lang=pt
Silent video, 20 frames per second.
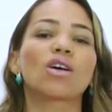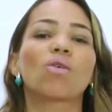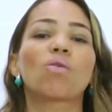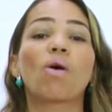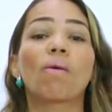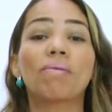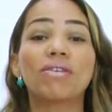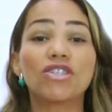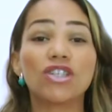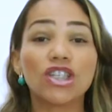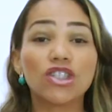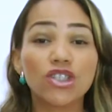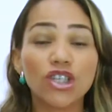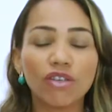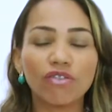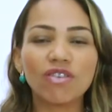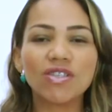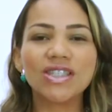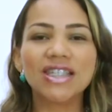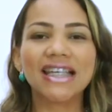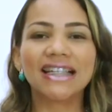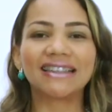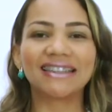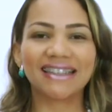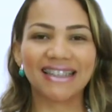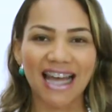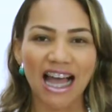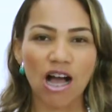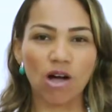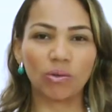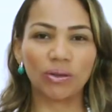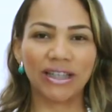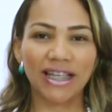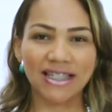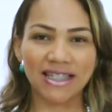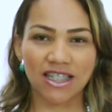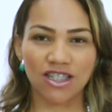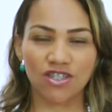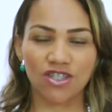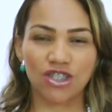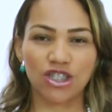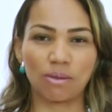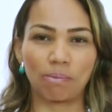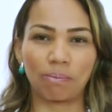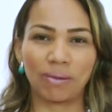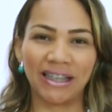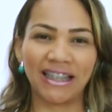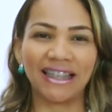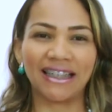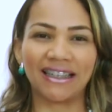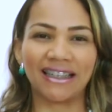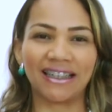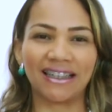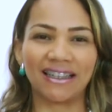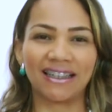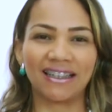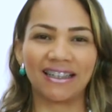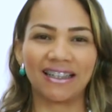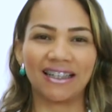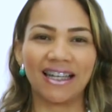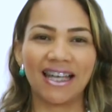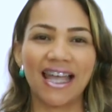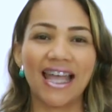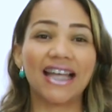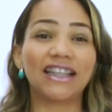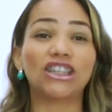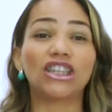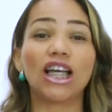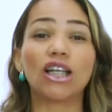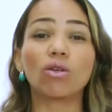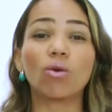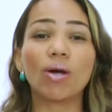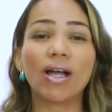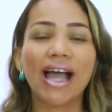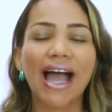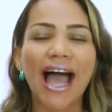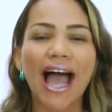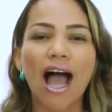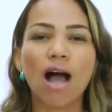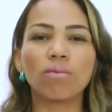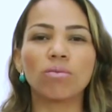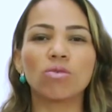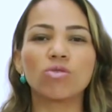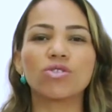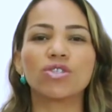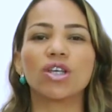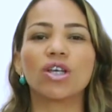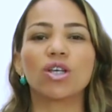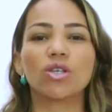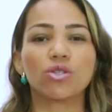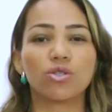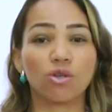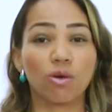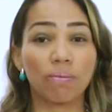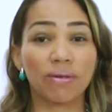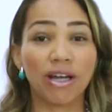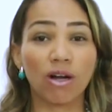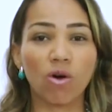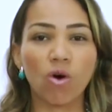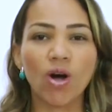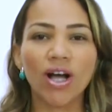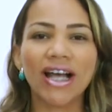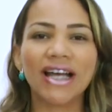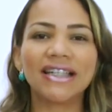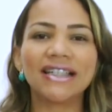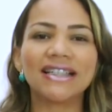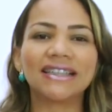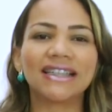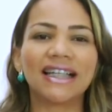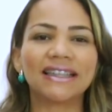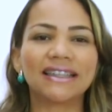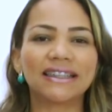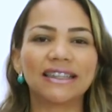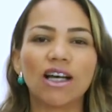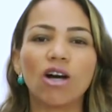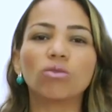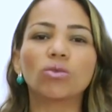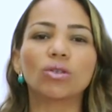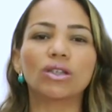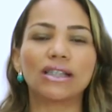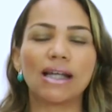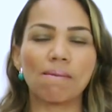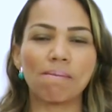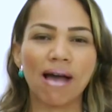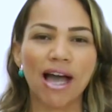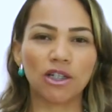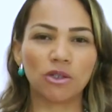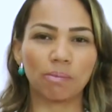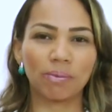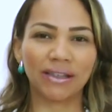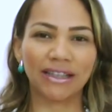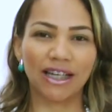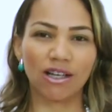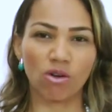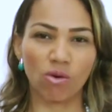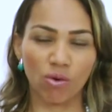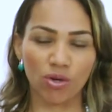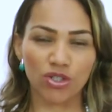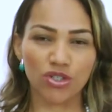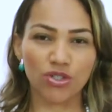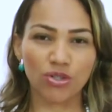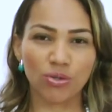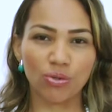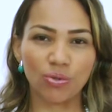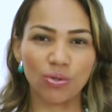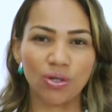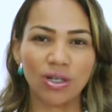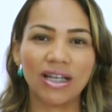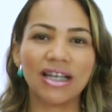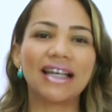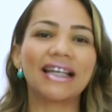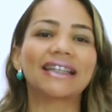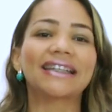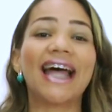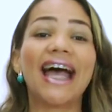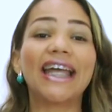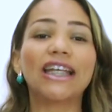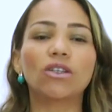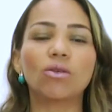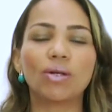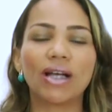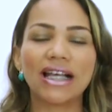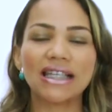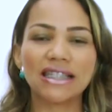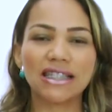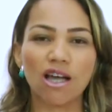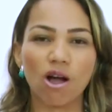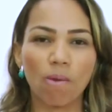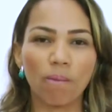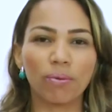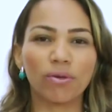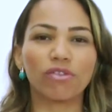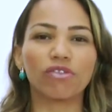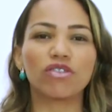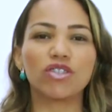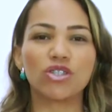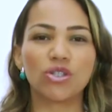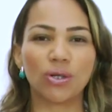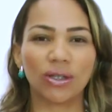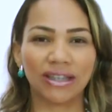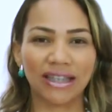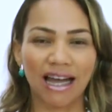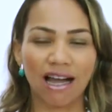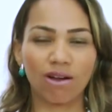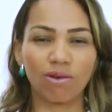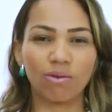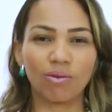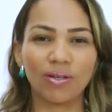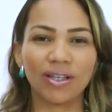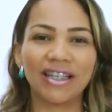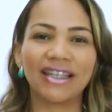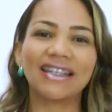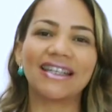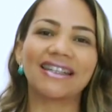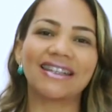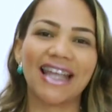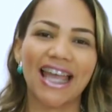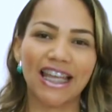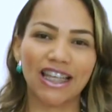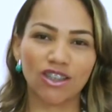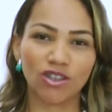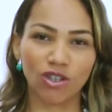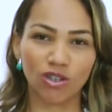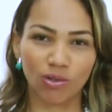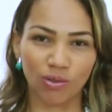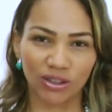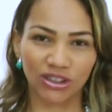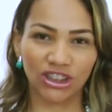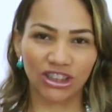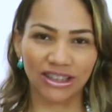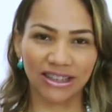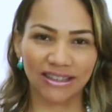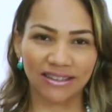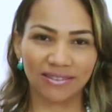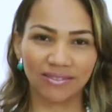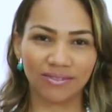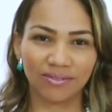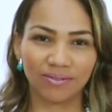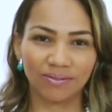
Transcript: O objetivo central dessa disciplina é dialogarmos sobre a organização do trabalho pedagógico na educação profissional e tecnológica.